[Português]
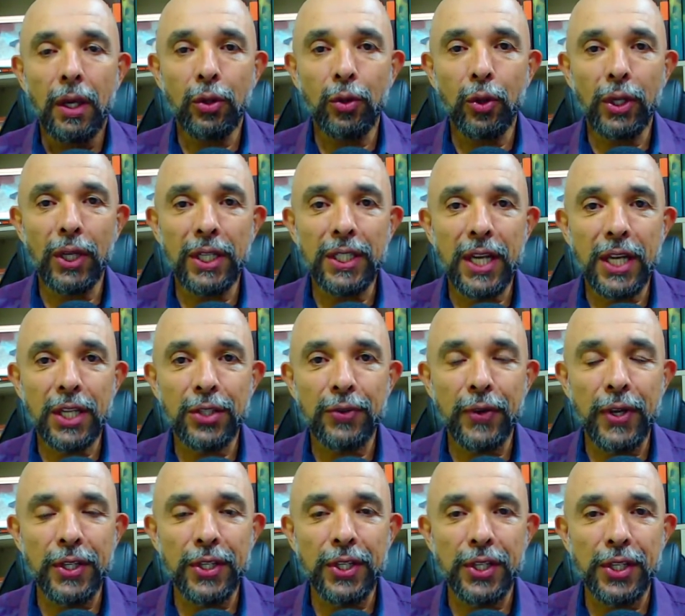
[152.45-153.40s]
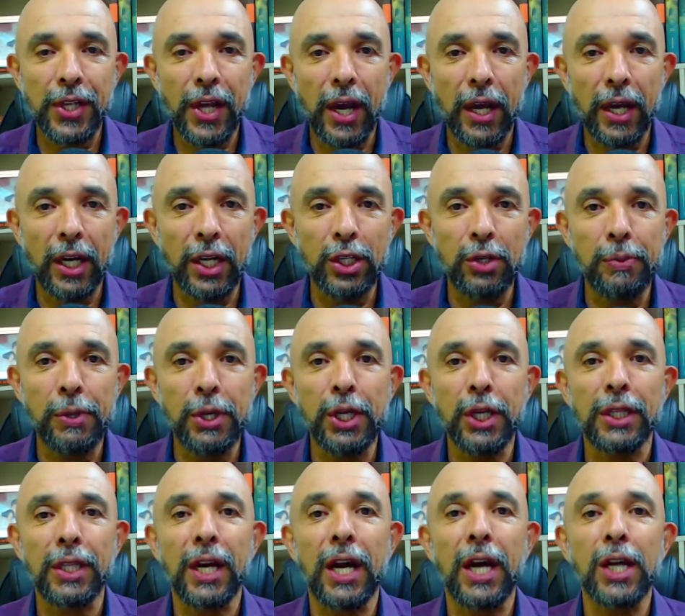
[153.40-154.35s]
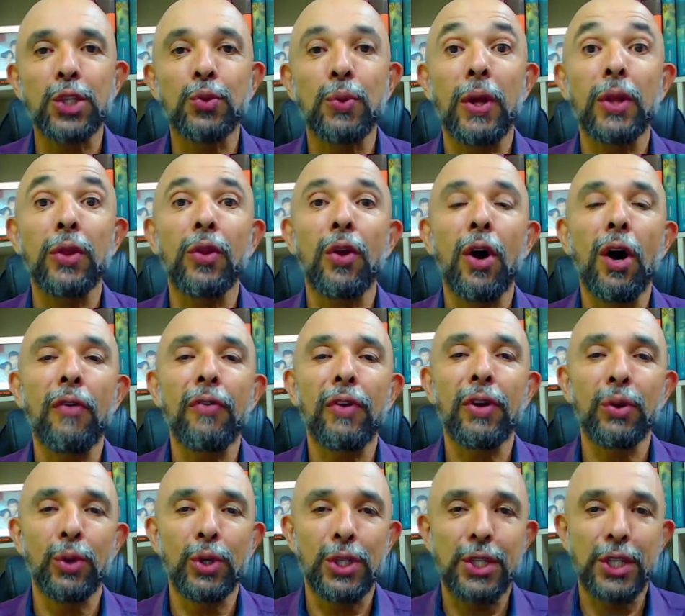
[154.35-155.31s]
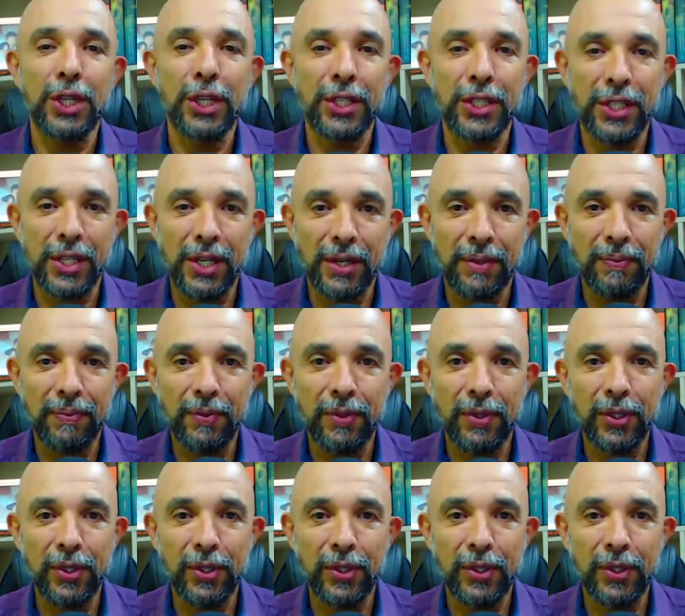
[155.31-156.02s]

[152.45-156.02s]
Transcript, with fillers: E todas as vezes que a grande mídia traz uma nova notícia